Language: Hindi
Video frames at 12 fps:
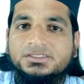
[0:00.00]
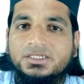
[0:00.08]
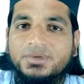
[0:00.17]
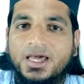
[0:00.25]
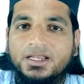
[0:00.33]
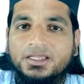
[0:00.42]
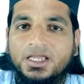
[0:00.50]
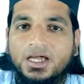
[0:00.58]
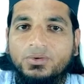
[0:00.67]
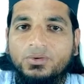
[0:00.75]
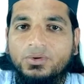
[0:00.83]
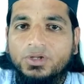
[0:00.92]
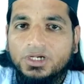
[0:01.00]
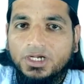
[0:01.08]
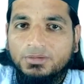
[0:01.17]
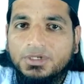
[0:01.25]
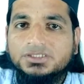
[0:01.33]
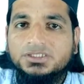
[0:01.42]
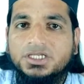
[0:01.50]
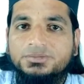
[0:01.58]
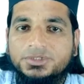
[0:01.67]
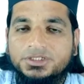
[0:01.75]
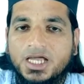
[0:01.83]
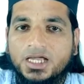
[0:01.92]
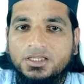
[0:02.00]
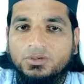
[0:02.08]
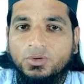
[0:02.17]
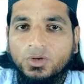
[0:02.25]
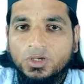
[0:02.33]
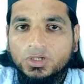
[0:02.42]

इस्तेमाल किया हो नमक से इब्तदा की हो